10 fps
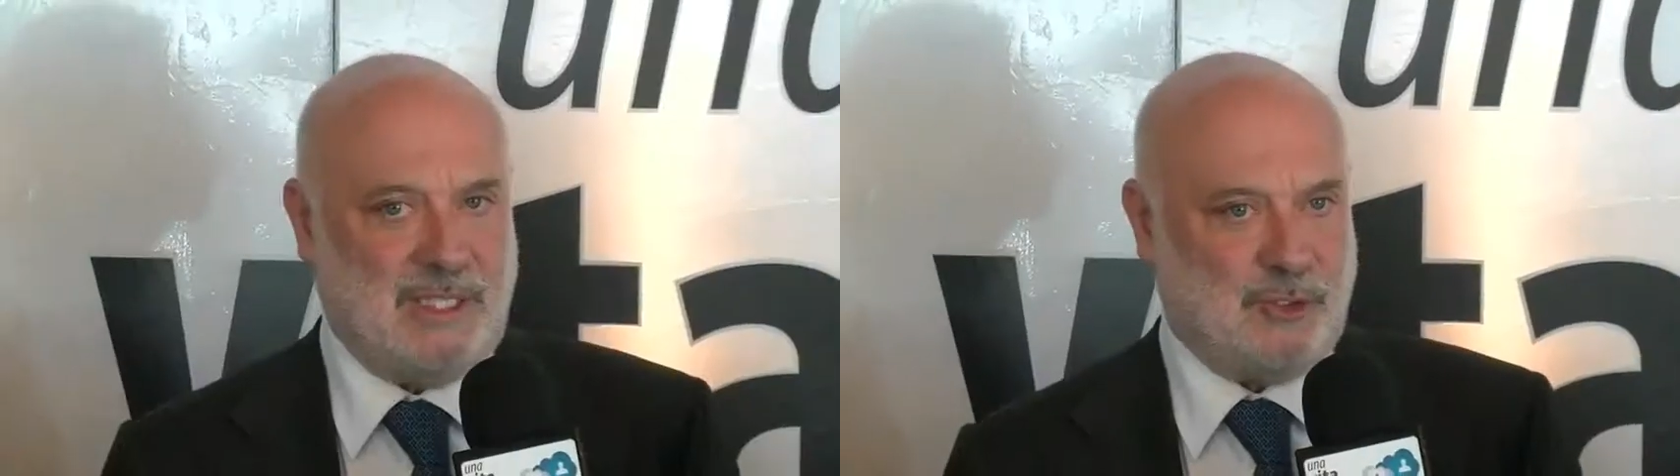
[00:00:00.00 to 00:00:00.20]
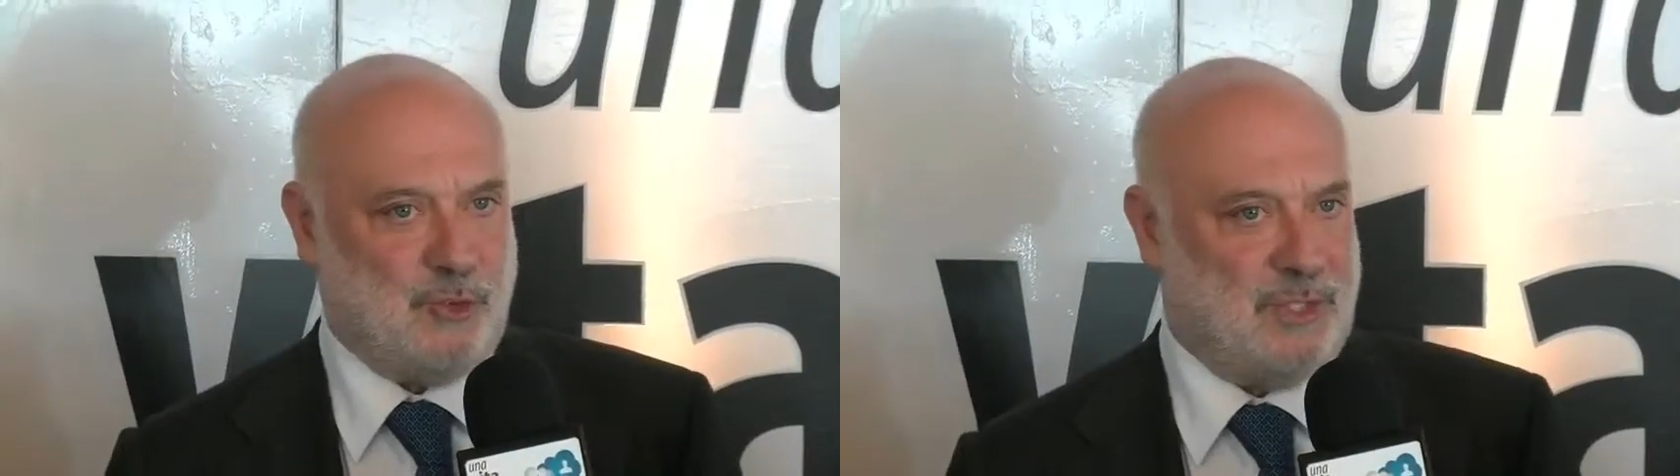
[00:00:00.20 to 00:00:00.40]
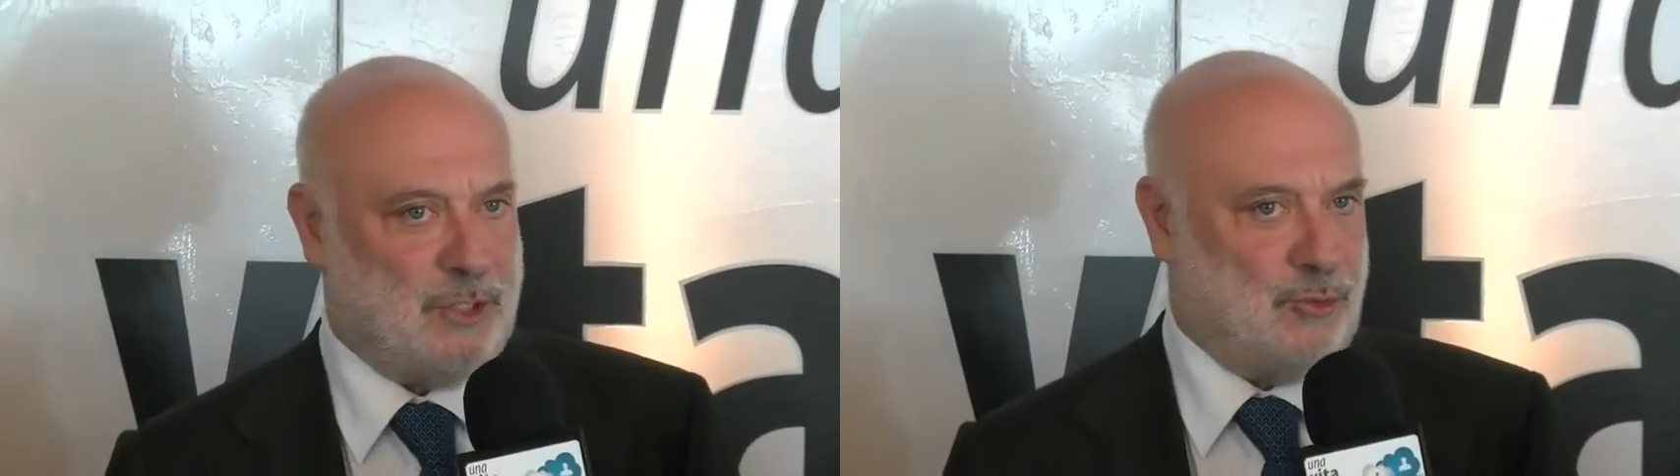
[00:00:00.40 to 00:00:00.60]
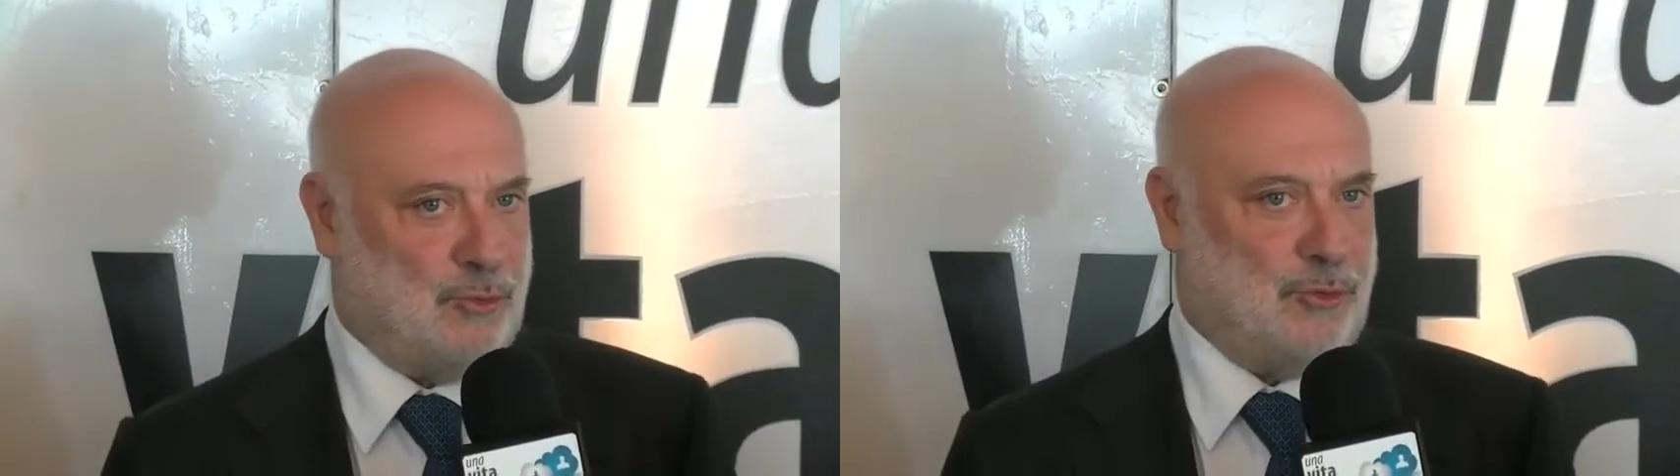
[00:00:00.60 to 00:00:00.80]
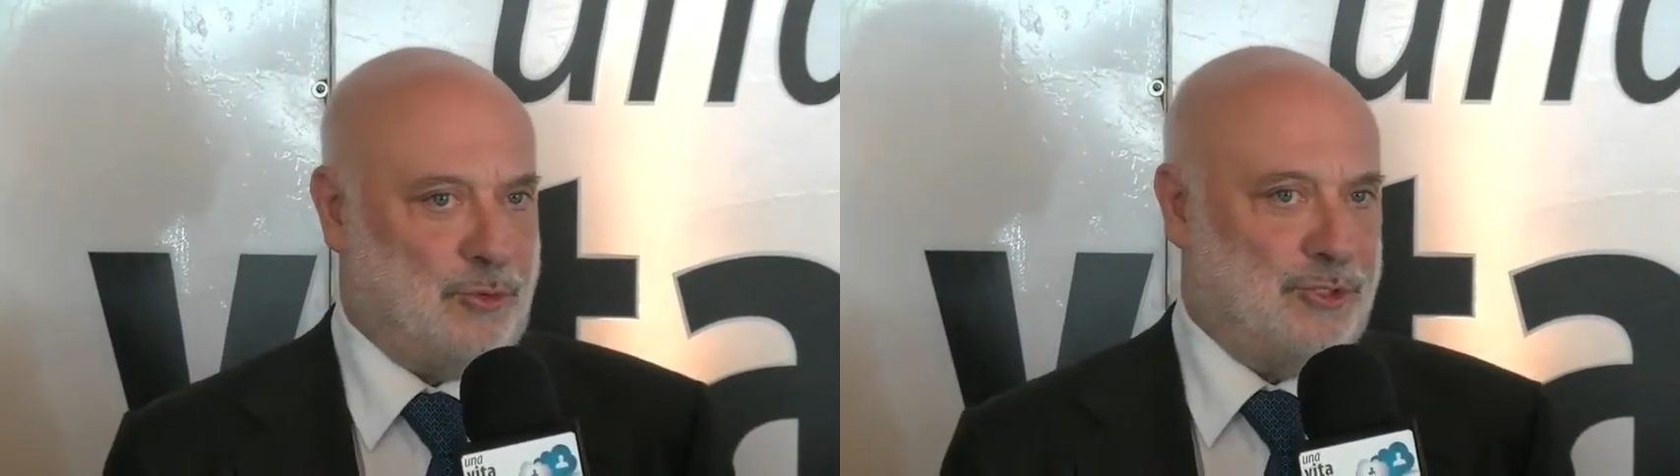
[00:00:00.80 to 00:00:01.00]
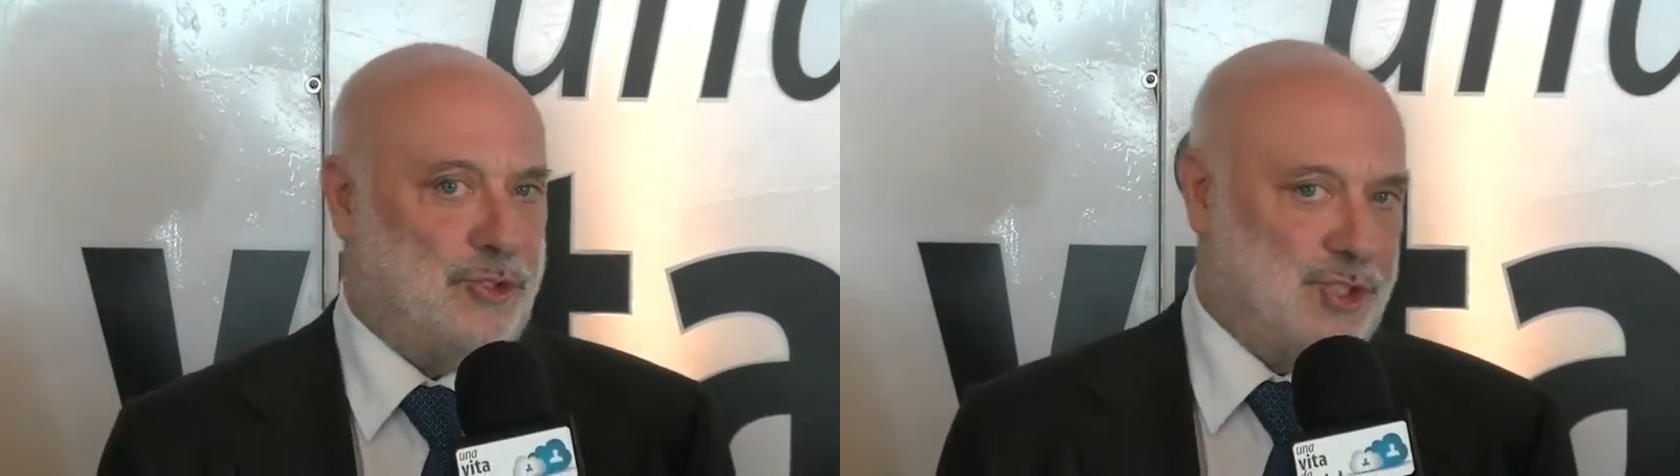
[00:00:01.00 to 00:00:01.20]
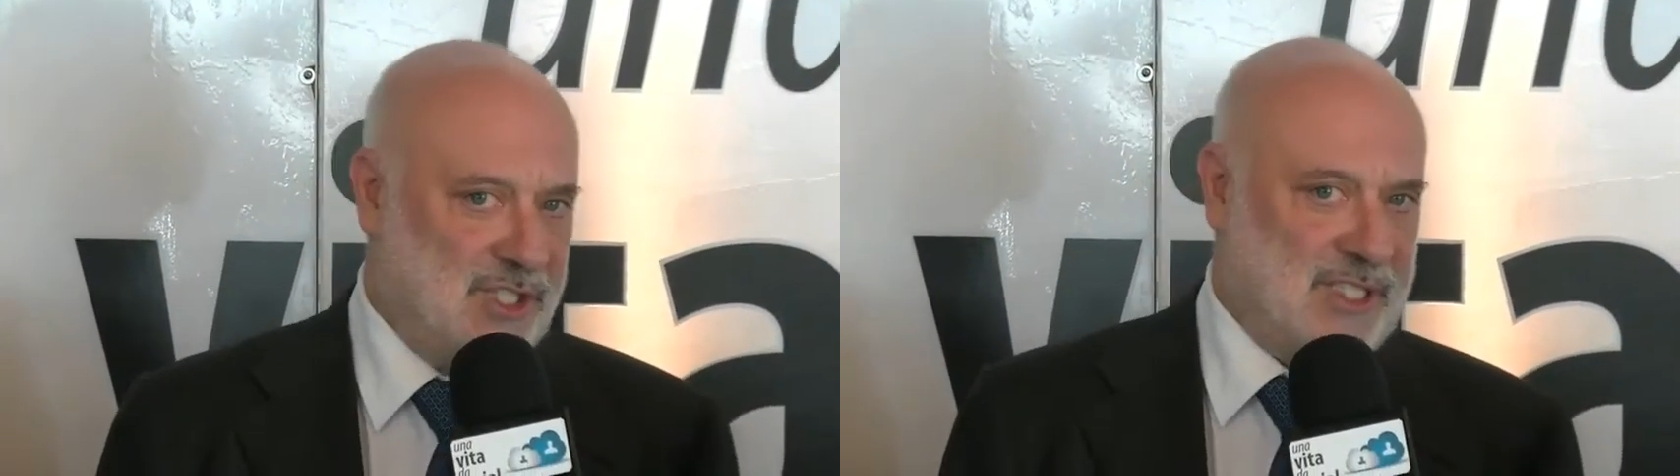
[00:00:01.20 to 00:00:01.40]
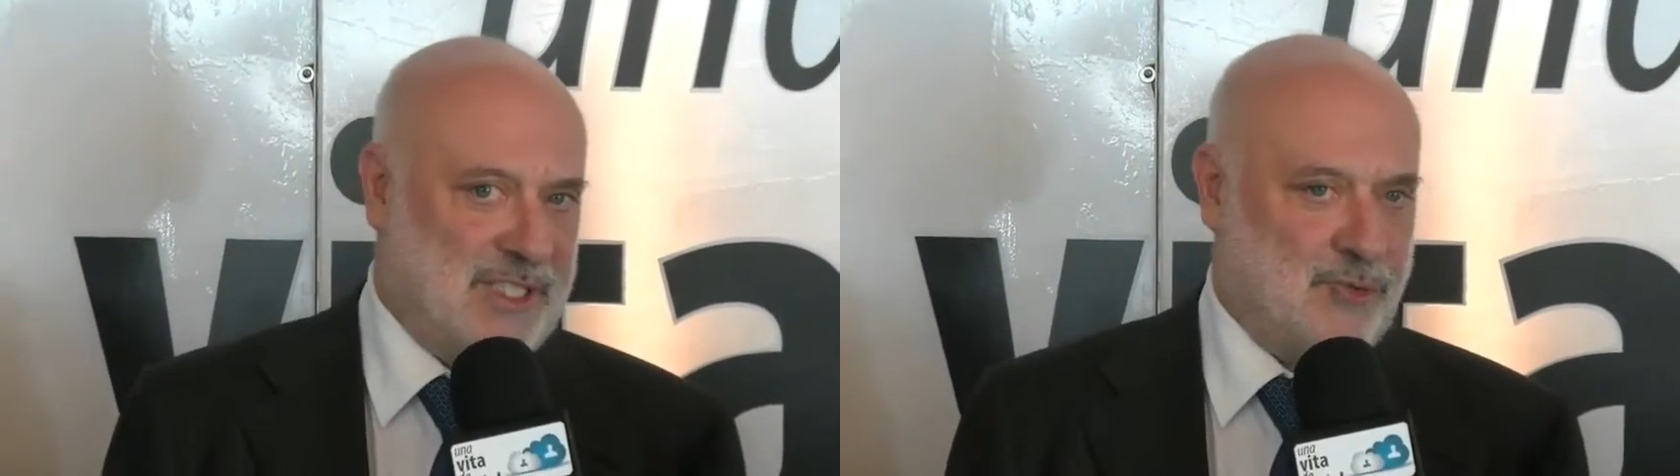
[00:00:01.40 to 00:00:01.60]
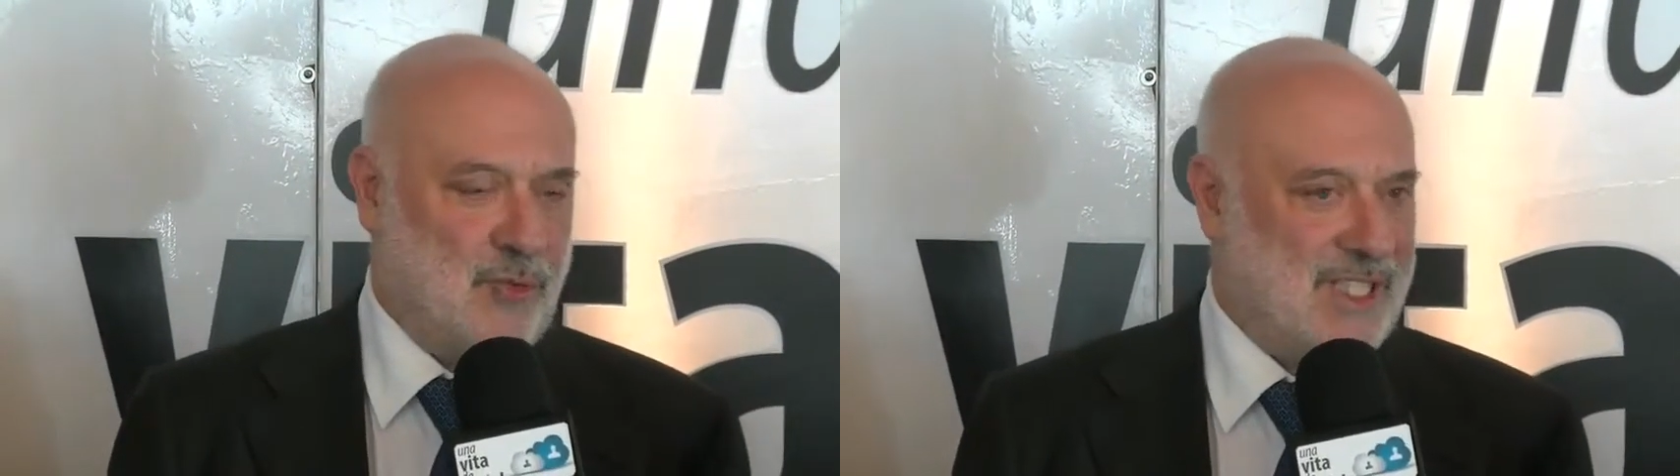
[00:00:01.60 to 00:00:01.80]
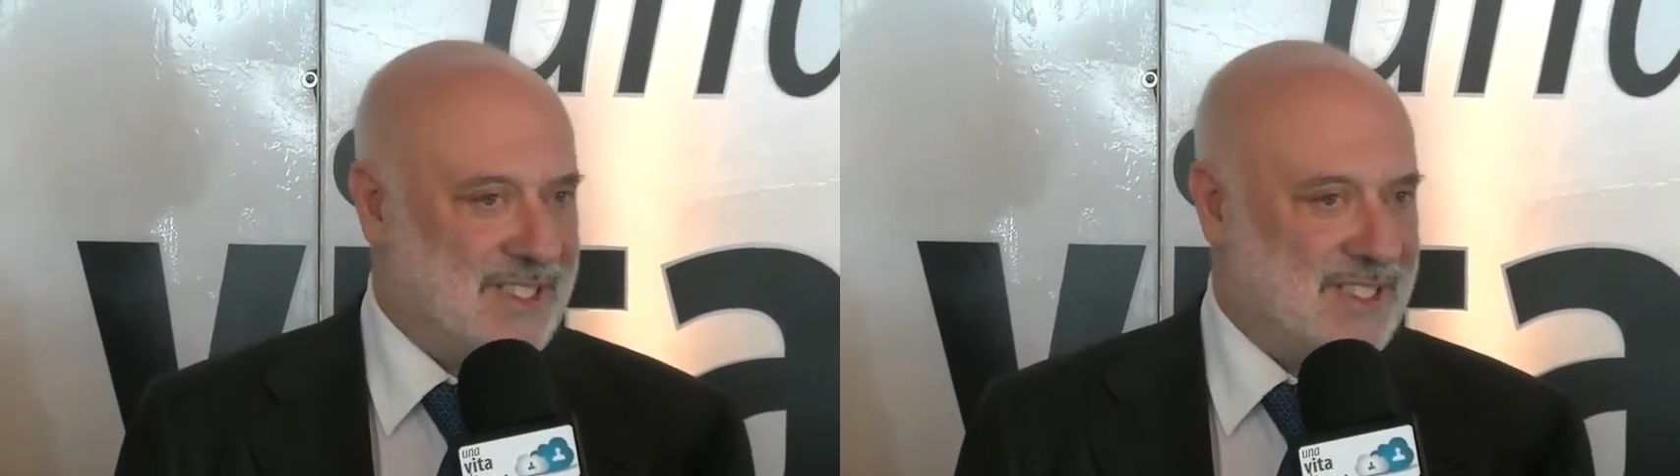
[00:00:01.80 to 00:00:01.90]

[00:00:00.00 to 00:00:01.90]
e soprattutto incidere sulla